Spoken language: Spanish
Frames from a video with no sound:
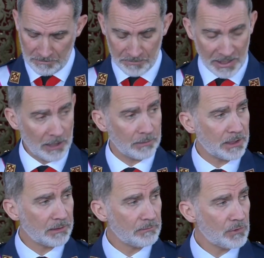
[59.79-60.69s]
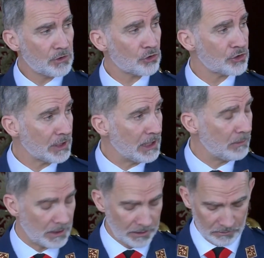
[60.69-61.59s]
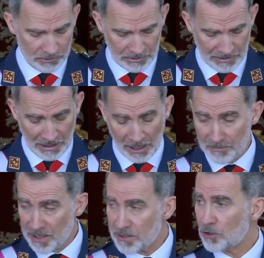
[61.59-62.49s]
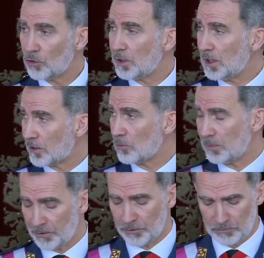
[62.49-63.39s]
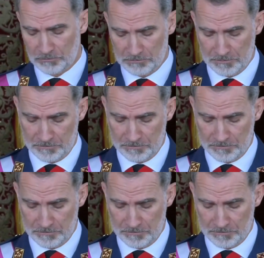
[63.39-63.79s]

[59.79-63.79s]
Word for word: viable, sostenible a medio y largo plazo.